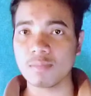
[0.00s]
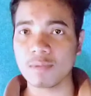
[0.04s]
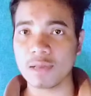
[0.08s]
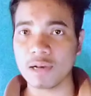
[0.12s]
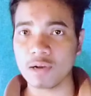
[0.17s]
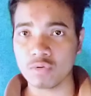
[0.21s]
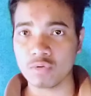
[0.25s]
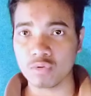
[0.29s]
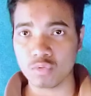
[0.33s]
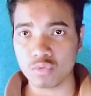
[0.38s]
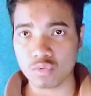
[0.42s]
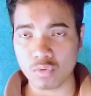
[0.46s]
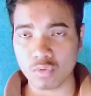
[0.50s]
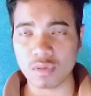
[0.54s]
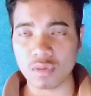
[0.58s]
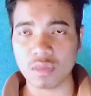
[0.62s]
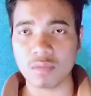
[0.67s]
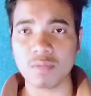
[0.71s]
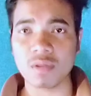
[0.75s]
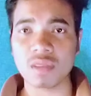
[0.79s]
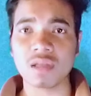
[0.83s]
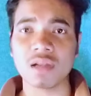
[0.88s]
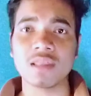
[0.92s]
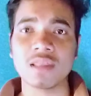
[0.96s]
साथ बेलकन को जरूर
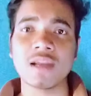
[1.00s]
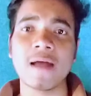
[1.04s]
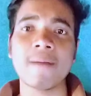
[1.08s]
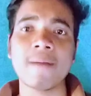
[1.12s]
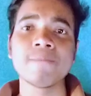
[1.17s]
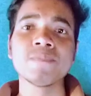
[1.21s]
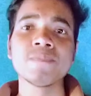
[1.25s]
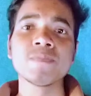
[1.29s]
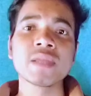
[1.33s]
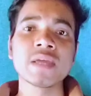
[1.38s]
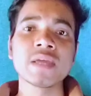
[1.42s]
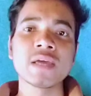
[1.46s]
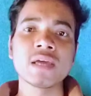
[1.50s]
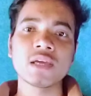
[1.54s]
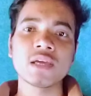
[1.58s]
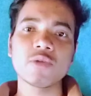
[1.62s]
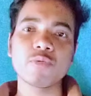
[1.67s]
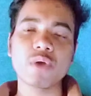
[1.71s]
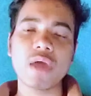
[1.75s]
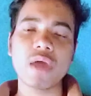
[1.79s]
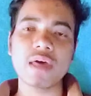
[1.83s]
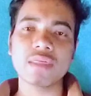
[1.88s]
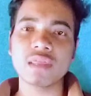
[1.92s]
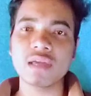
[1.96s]
से प्रेस कर देना
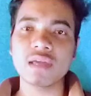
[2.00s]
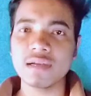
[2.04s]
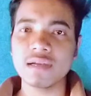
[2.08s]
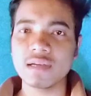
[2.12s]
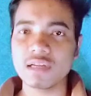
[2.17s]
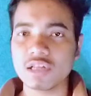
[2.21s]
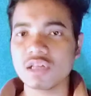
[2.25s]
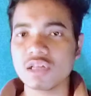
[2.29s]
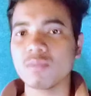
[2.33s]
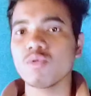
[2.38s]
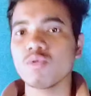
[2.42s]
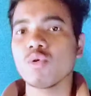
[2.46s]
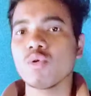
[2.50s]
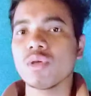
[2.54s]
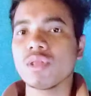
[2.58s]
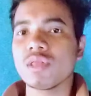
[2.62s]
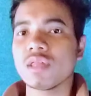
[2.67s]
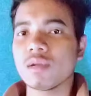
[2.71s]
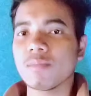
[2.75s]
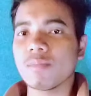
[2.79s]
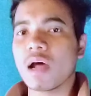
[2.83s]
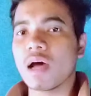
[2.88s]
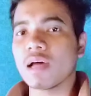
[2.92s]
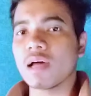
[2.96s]
क्योंकि ऐसे इंटरेस्टिंग वीडियो इस
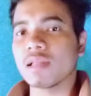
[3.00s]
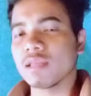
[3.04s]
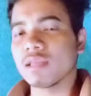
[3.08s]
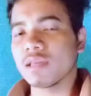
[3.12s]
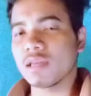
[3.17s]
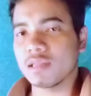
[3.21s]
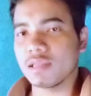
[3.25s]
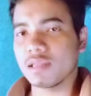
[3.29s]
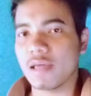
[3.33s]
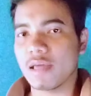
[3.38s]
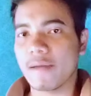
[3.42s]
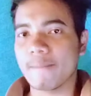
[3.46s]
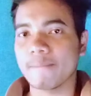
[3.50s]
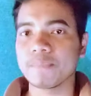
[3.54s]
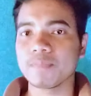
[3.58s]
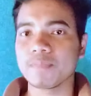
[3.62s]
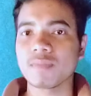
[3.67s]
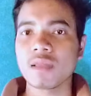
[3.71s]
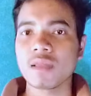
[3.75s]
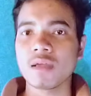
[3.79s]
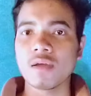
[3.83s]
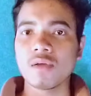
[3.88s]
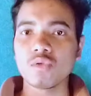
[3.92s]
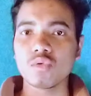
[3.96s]
चैनल पर आती रहती है
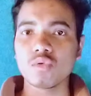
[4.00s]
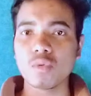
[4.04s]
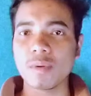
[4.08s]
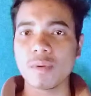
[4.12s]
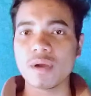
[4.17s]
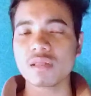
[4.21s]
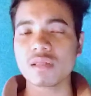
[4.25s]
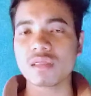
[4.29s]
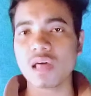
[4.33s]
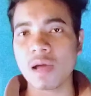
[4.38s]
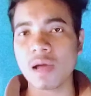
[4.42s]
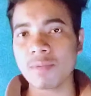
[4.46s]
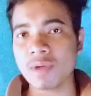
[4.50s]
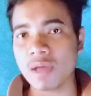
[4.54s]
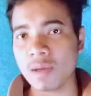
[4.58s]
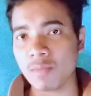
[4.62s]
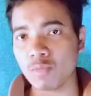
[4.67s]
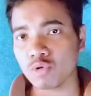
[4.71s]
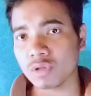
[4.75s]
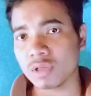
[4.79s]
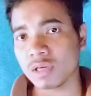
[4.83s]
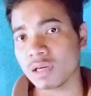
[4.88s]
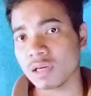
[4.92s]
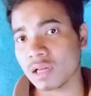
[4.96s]
तो फ्रेंड्स अभी हम
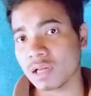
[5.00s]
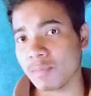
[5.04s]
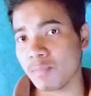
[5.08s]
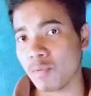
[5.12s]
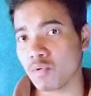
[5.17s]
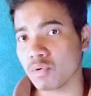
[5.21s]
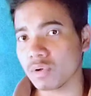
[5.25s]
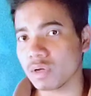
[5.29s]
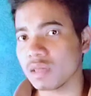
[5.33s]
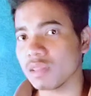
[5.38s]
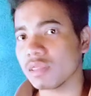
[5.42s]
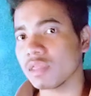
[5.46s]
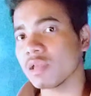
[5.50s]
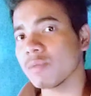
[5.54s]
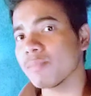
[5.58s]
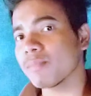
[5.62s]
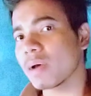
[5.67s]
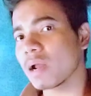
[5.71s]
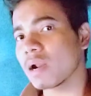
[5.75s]
लोग देखेंगे फ़ोन की स्क्रीन